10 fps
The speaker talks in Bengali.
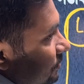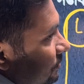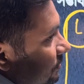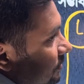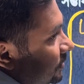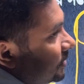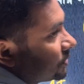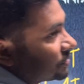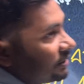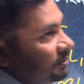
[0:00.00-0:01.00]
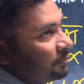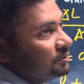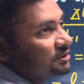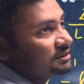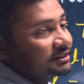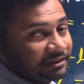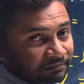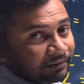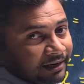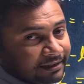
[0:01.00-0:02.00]
হইতো যদি আমি পঁচিশ ডিগ্রি
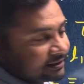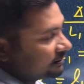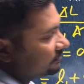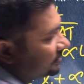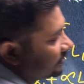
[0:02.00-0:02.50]
বাড়াইতাম